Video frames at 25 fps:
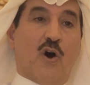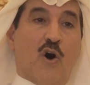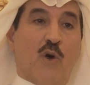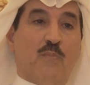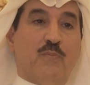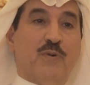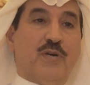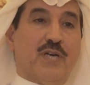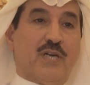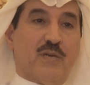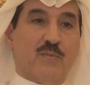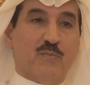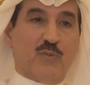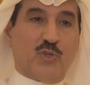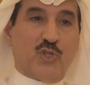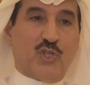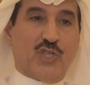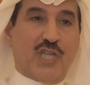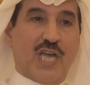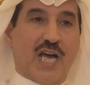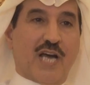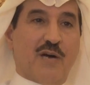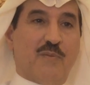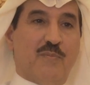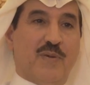أوبك
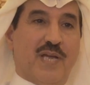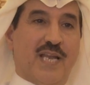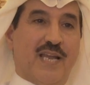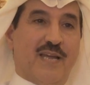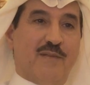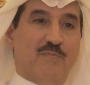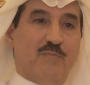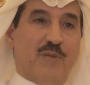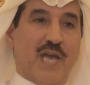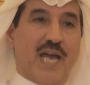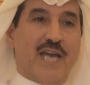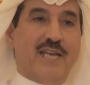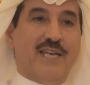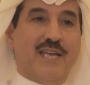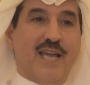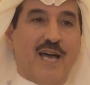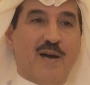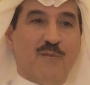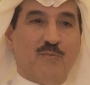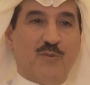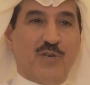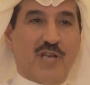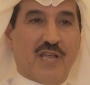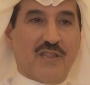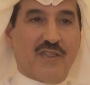مستقبلا
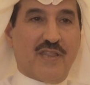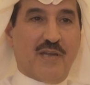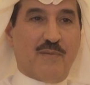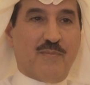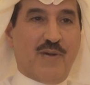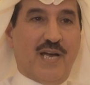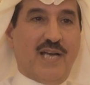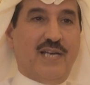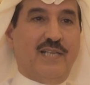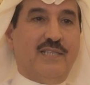بأنها منظمة